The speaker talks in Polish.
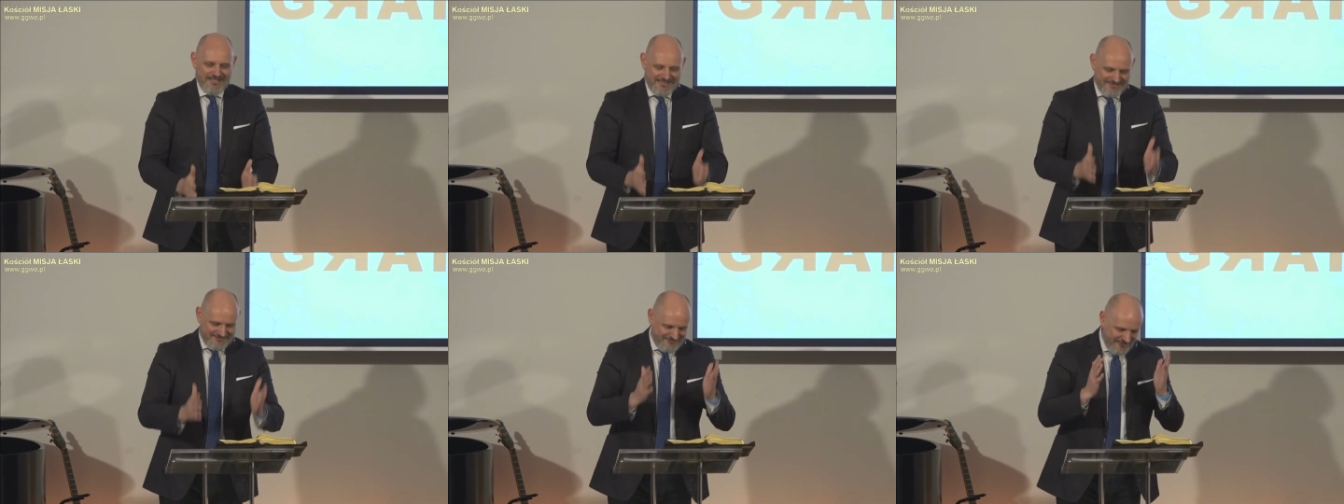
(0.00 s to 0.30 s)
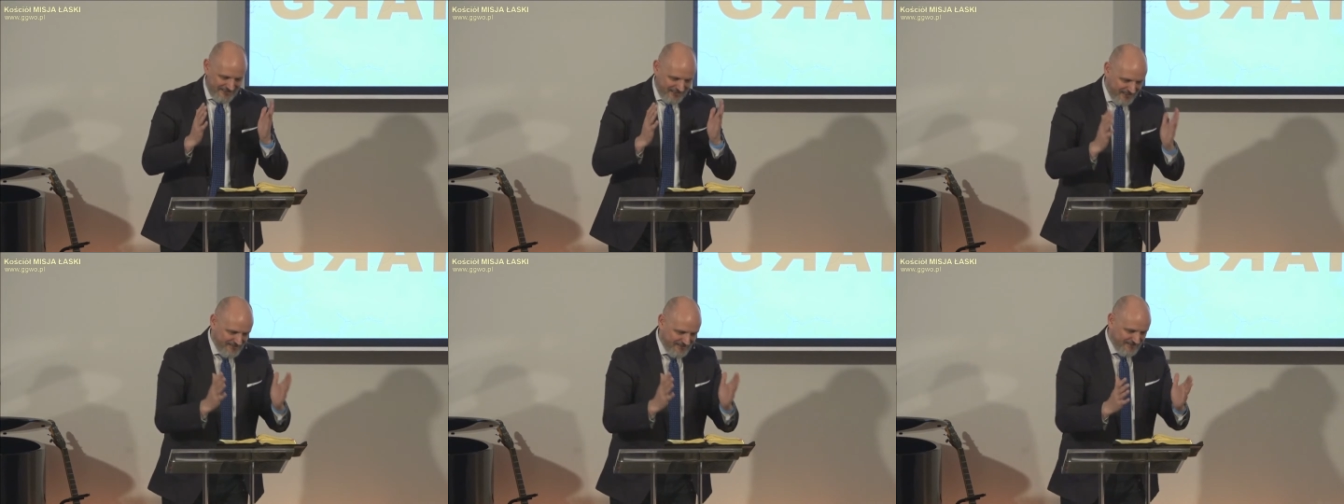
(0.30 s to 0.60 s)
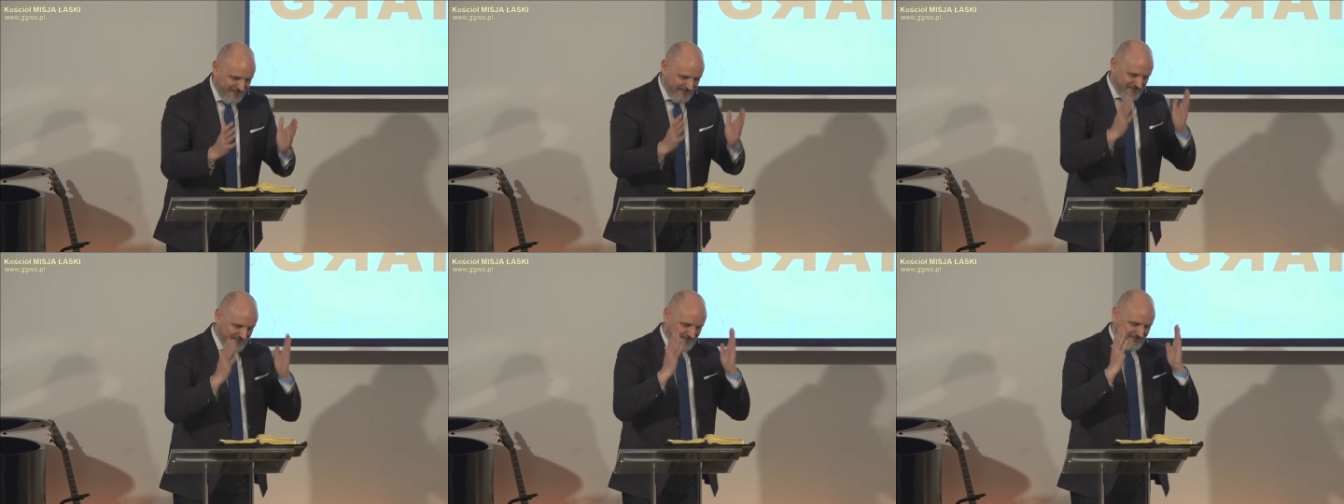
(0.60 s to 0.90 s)
tak
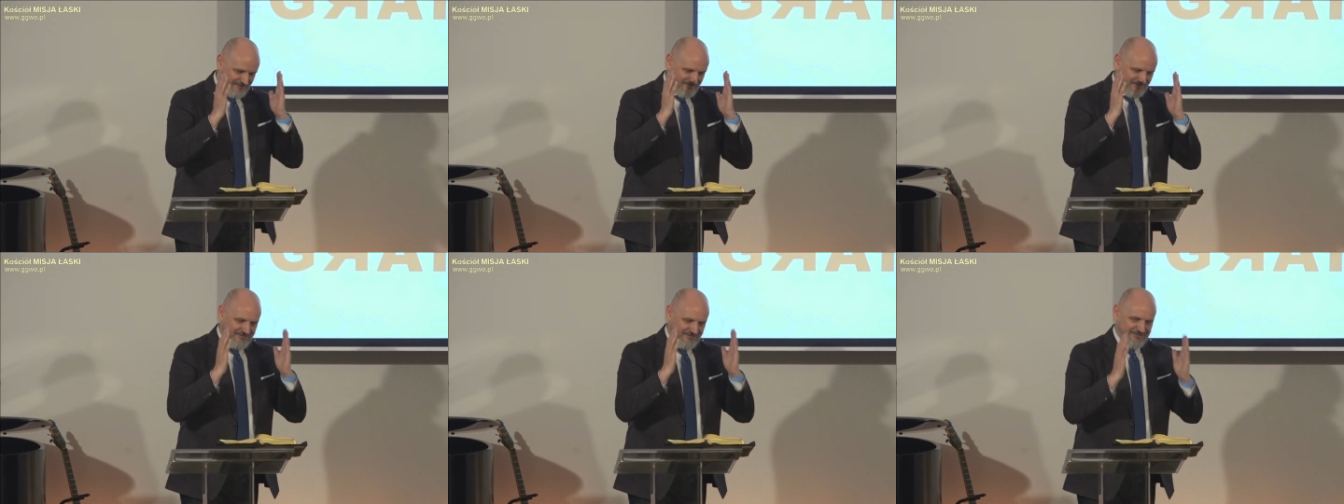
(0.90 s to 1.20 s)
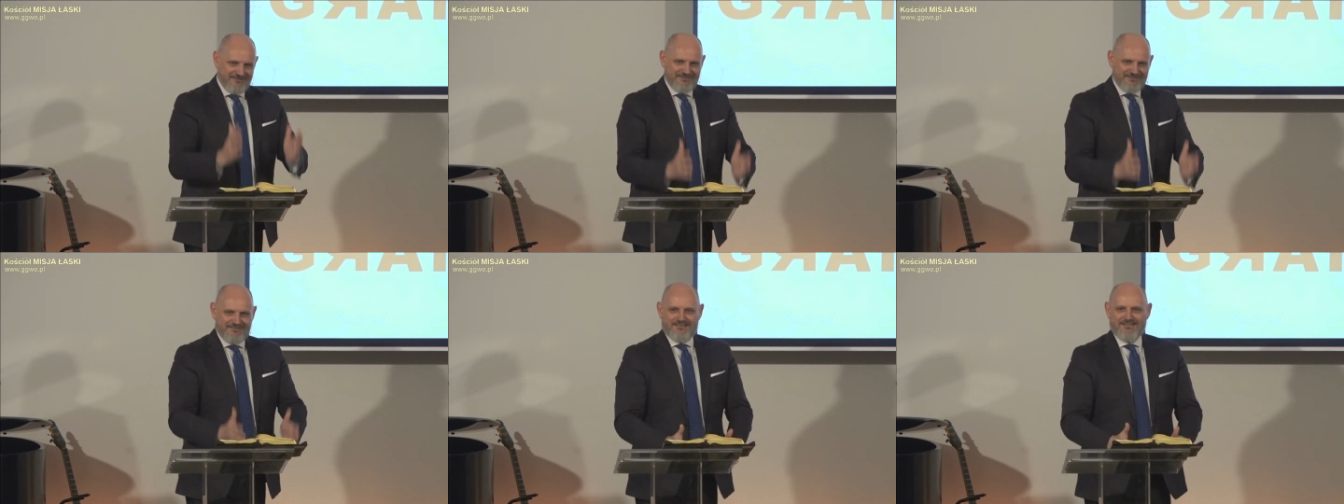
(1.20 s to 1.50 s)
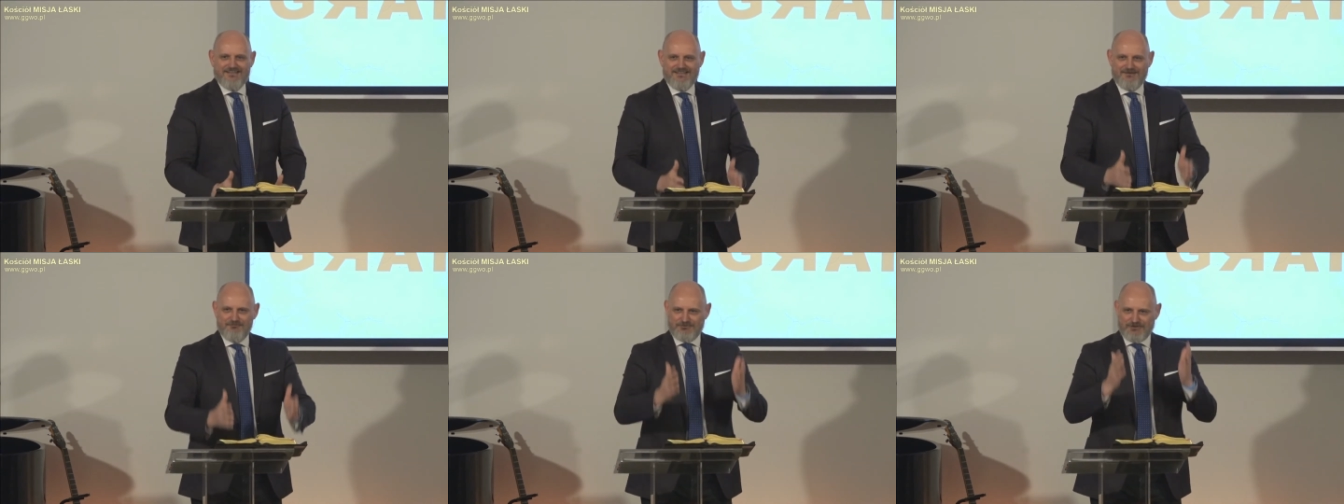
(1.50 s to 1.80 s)
jak
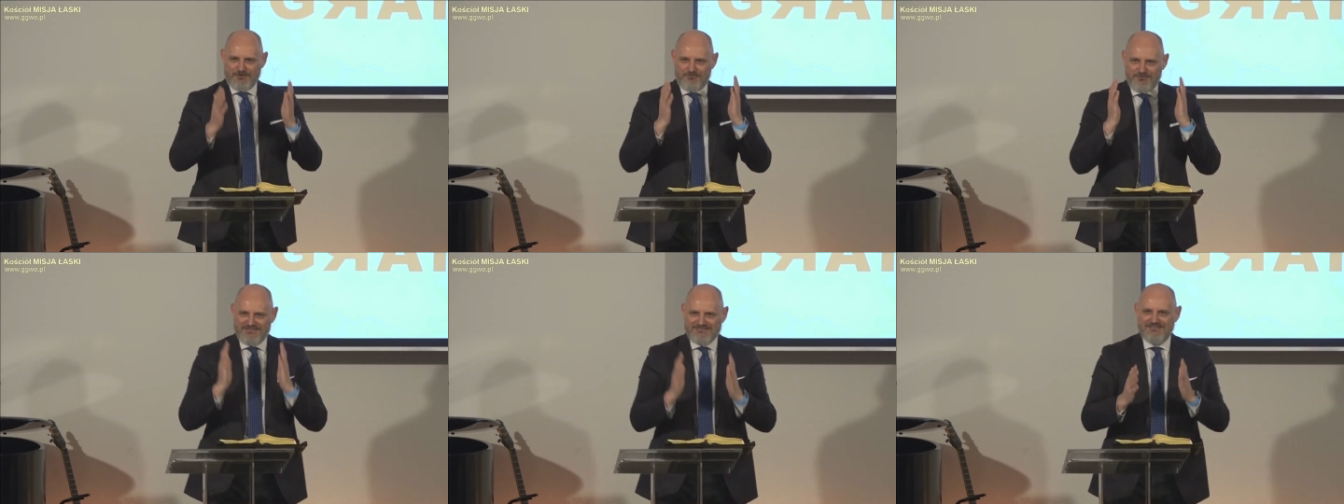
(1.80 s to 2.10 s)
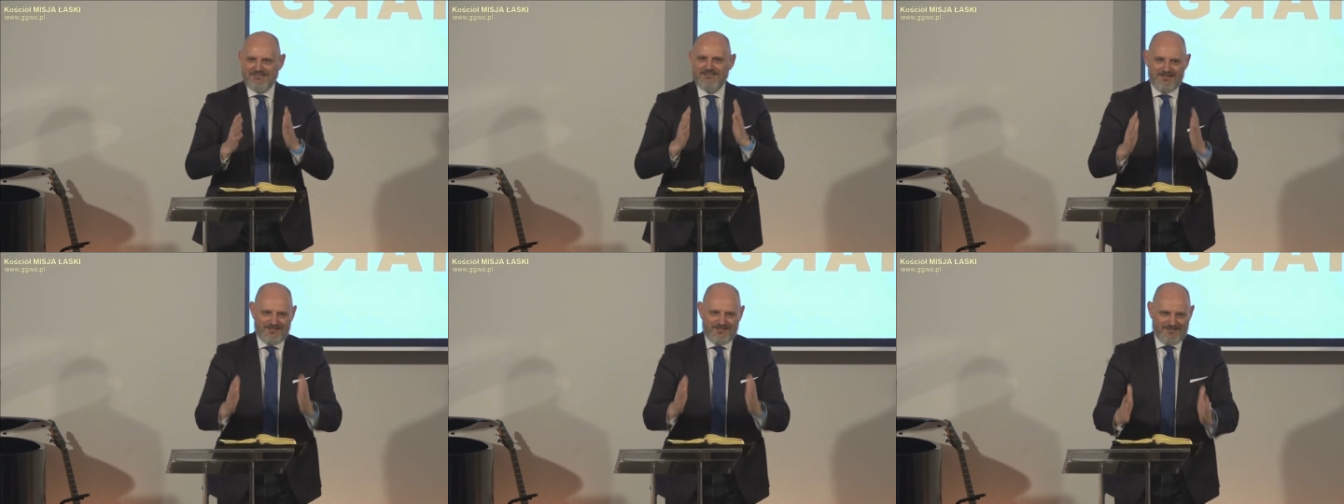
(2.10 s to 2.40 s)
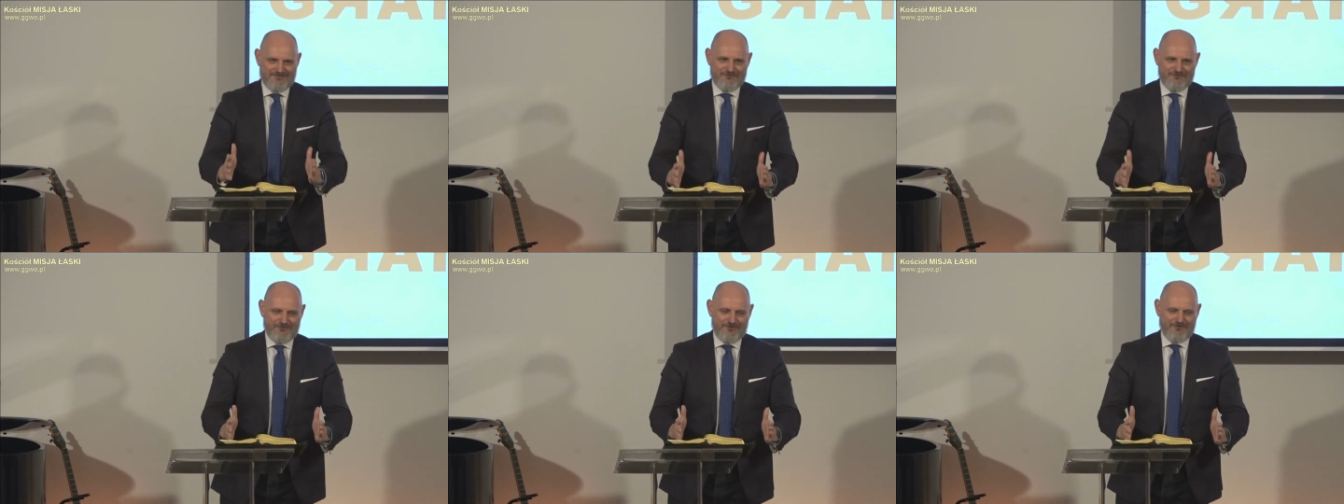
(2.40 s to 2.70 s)
przepisy
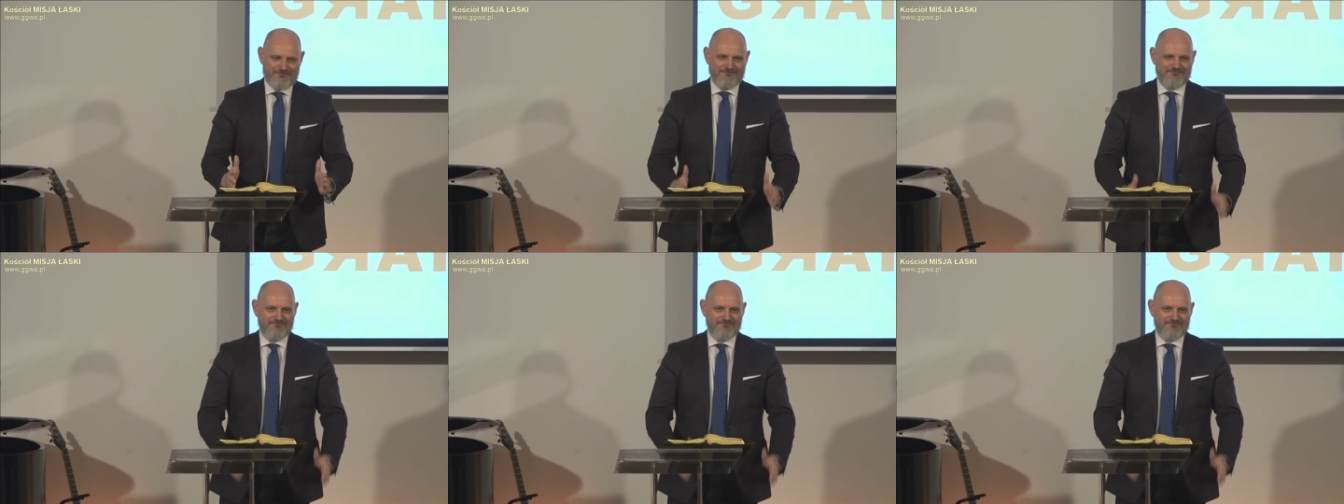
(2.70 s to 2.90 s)
nakazują.